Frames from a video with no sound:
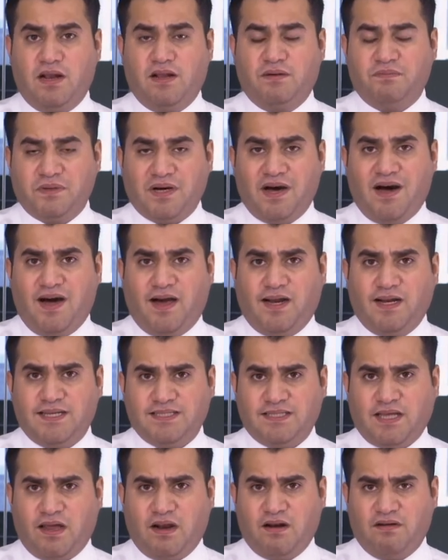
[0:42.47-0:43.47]
الإبقاء على
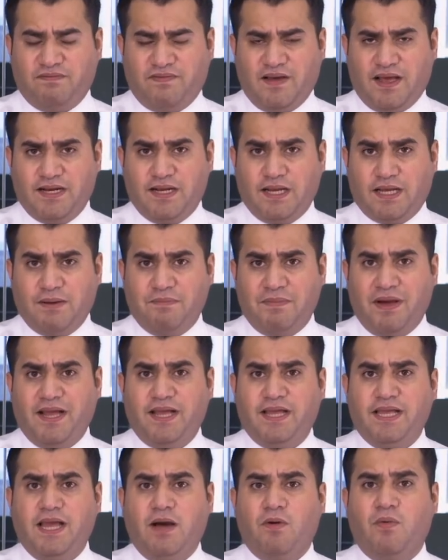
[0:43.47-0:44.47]
أسعار الفائدة كما
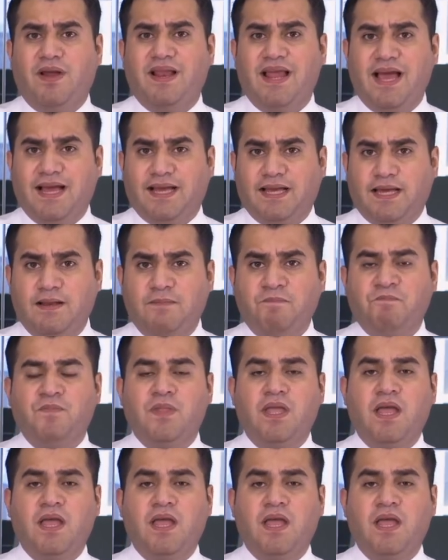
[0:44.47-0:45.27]
هي ولكن